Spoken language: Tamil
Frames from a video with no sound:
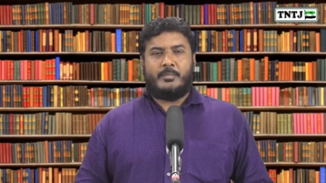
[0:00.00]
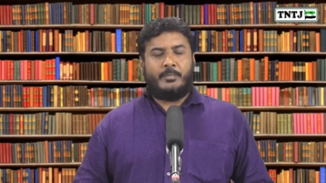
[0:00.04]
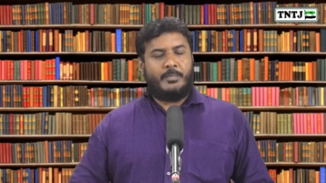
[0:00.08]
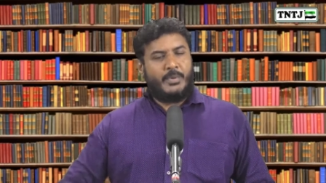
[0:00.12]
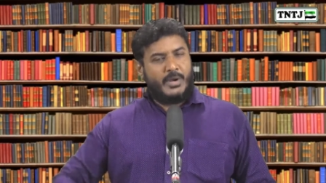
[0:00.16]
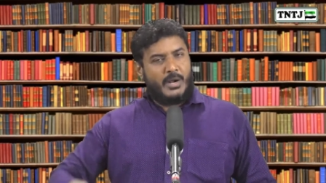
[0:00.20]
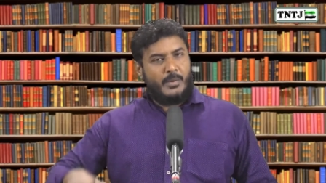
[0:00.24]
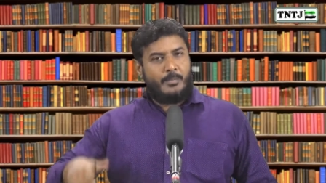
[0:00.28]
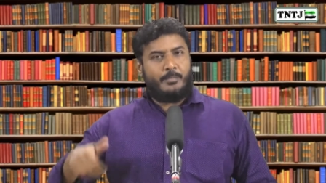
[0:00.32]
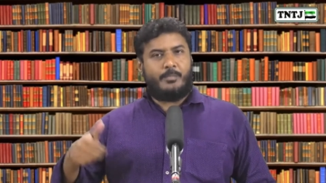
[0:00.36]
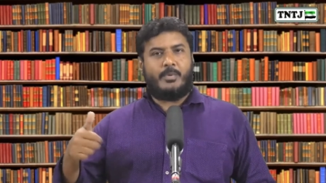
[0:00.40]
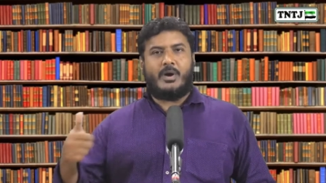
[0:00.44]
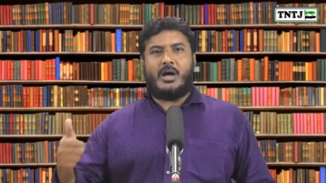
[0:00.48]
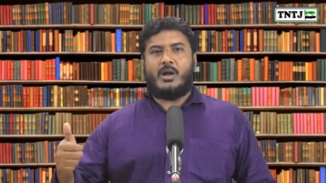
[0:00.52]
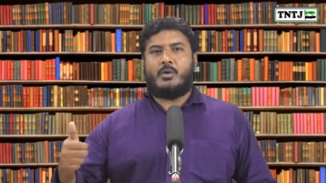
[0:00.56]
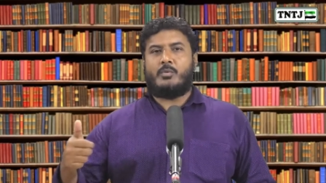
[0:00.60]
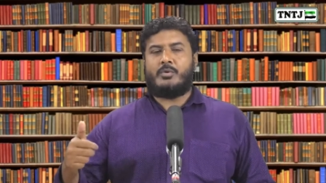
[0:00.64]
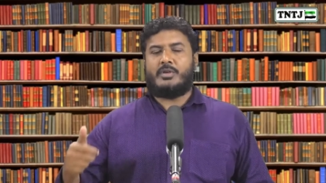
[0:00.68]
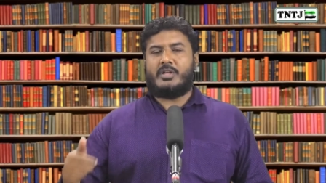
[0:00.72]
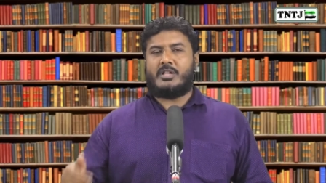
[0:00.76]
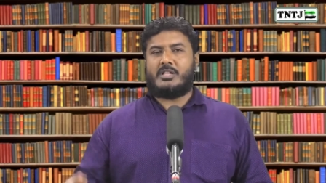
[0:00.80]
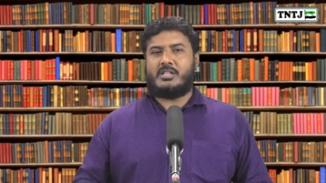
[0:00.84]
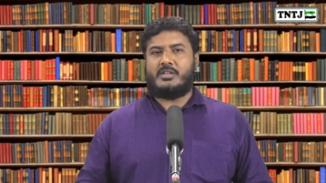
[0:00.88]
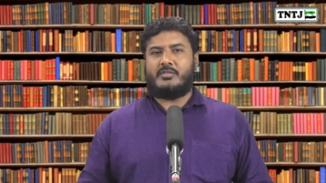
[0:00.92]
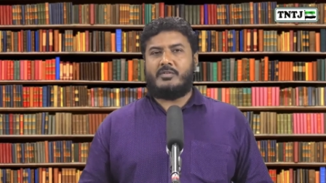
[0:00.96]
பிறப்பால்
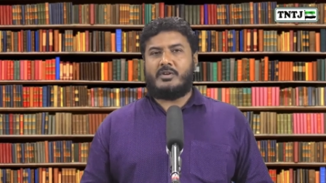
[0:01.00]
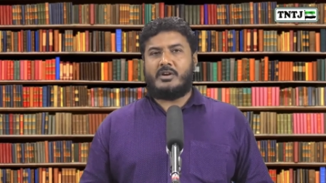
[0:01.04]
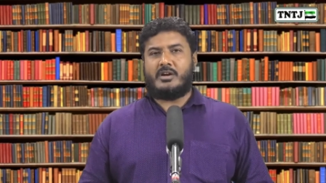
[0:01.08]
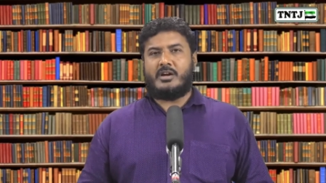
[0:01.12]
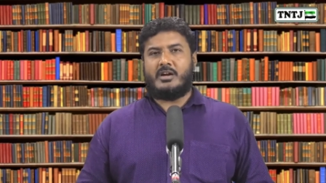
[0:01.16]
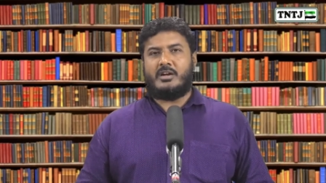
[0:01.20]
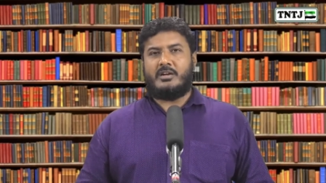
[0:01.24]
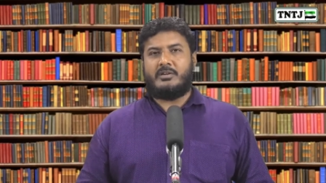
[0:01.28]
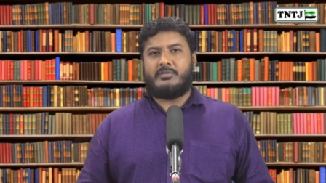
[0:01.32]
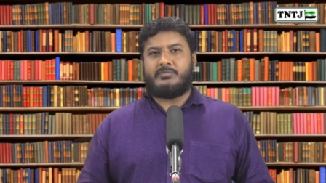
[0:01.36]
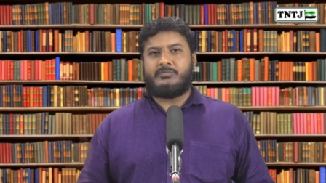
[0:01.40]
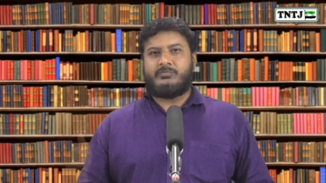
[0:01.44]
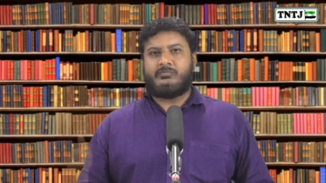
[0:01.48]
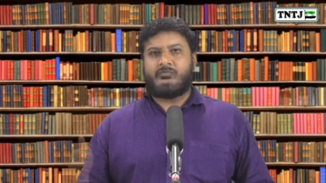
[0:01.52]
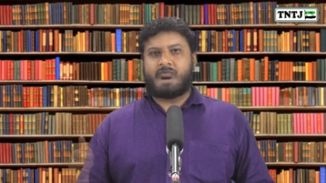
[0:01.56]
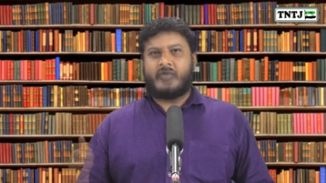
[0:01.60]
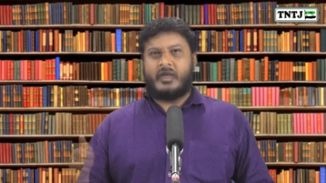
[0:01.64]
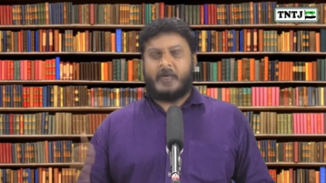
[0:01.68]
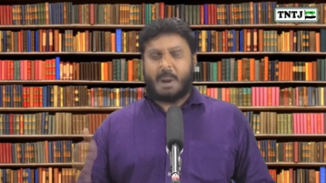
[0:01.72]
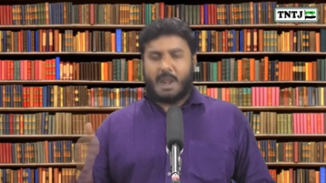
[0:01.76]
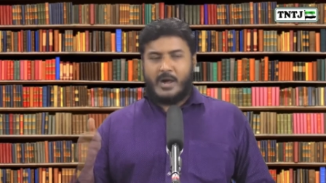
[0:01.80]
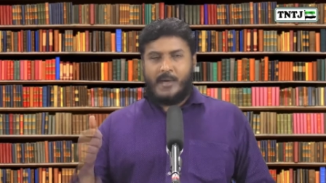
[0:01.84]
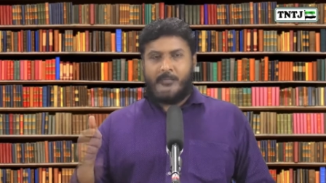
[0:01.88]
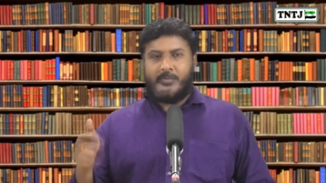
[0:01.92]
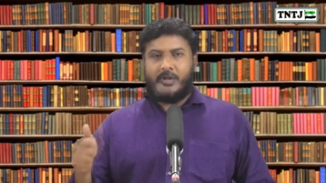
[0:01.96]
உயர்ந்தவர்கள்
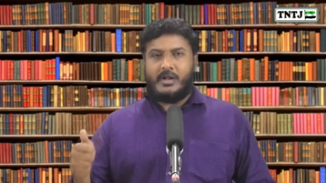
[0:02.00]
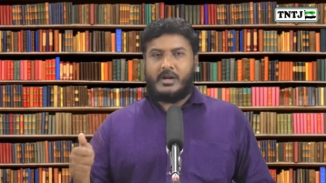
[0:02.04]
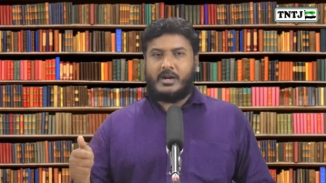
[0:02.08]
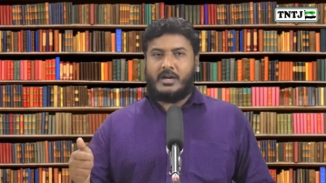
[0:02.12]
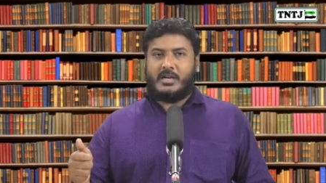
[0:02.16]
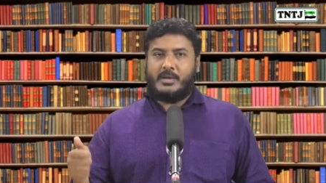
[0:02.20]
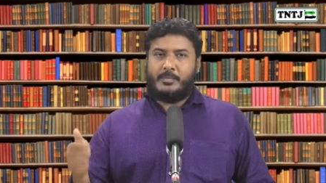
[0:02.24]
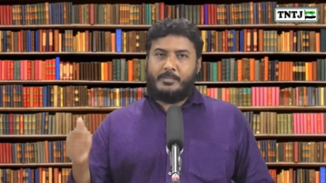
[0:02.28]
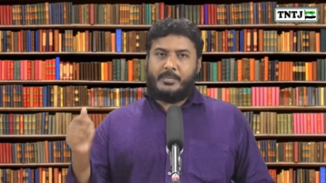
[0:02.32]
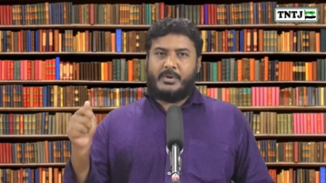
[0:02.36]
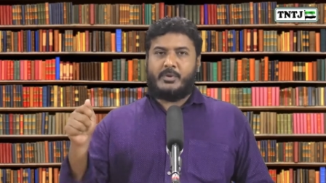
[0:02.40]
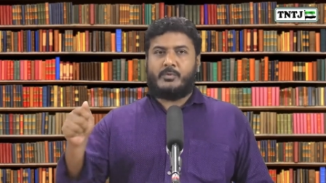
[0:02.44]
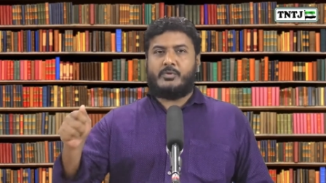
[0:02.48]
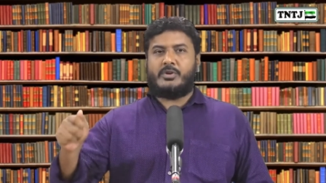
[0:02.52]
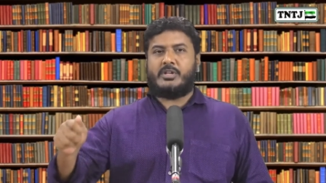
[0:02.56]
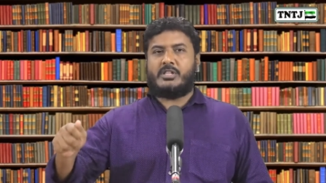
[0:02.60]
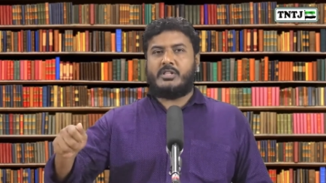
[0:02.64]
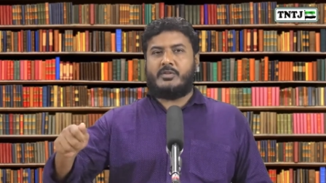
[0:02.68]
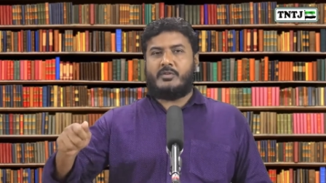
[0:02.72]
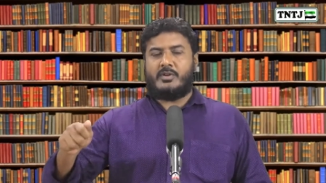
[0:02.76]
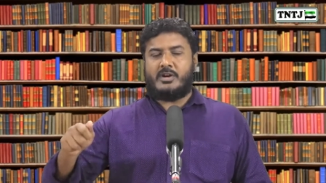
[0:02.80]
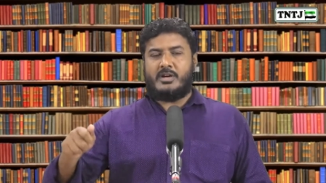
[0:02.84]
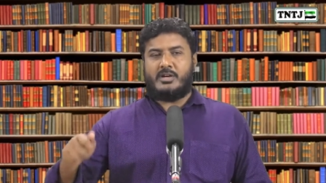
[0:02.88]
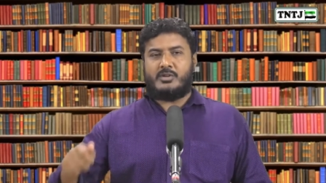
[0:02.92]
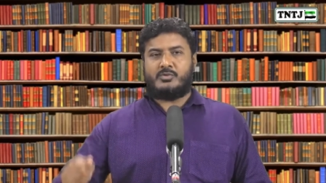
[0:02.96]
பிராமணர்கள் எப்படி
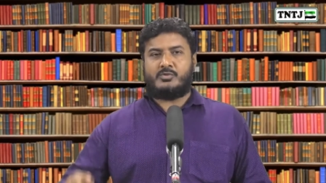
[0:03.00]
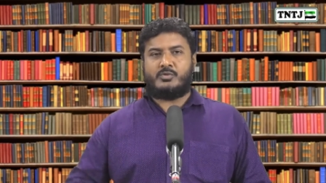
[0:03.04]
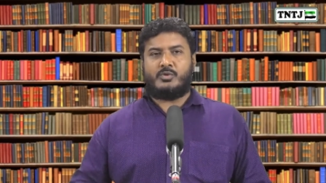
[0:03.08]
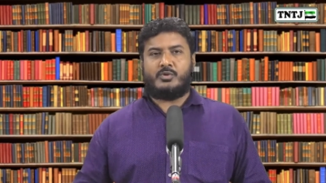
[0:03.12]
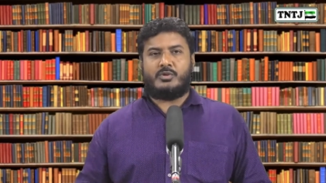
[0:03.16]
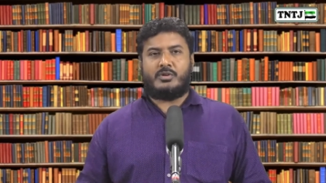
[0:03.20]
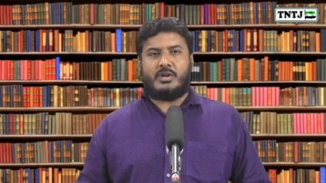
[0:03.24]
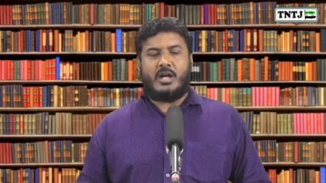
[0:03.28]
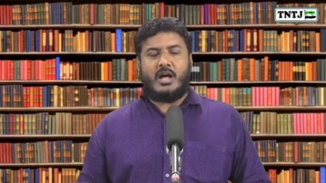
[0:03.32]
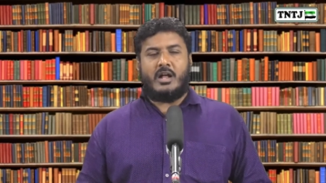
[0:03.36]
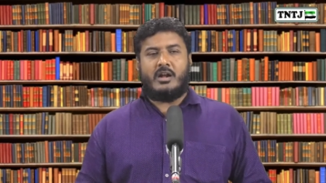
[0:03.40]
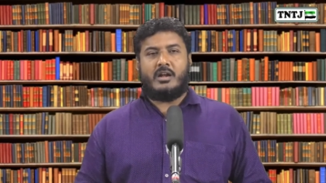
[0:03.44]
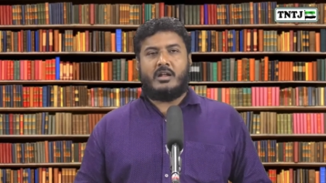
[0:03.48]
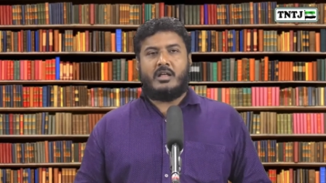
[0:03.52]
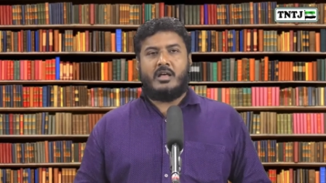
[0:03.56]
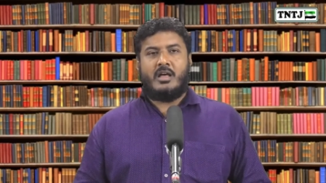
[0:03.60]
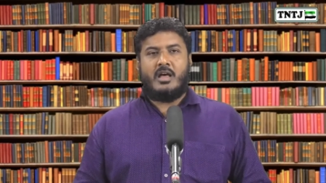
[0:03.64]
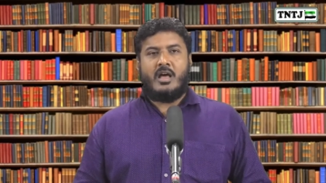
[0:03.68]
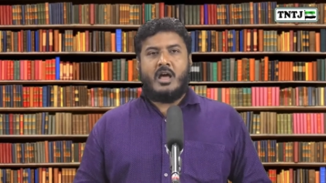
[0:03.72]
உயர்ந்தவர்கள் என்று சொன்னால்